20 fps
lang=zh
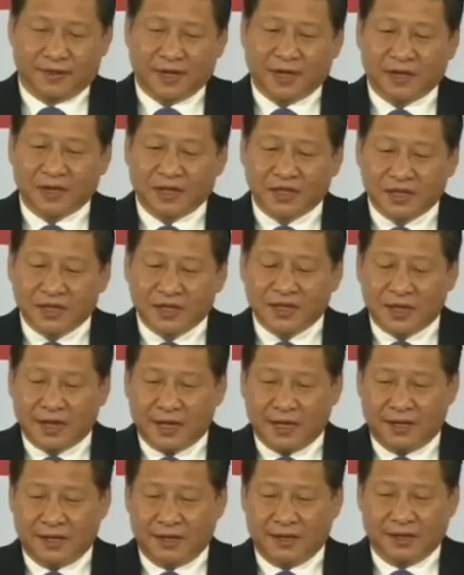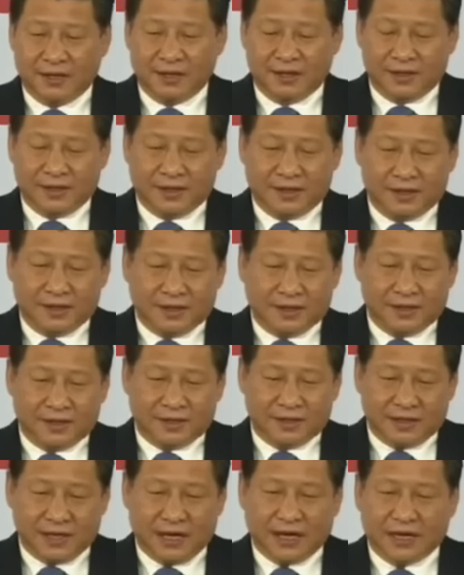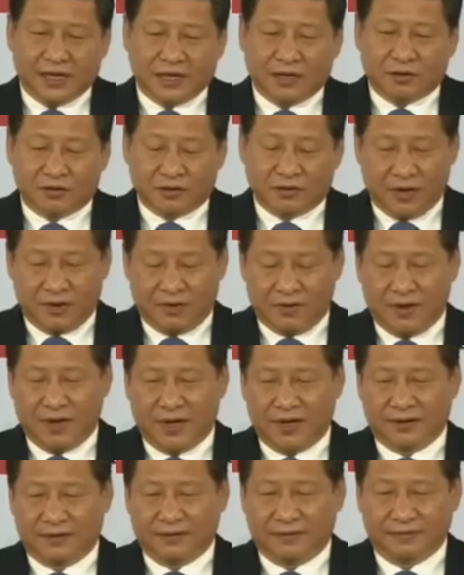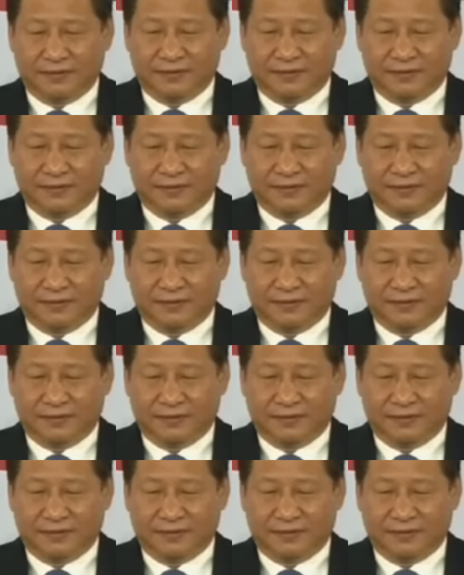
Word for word: 到了今天这样的一个状况，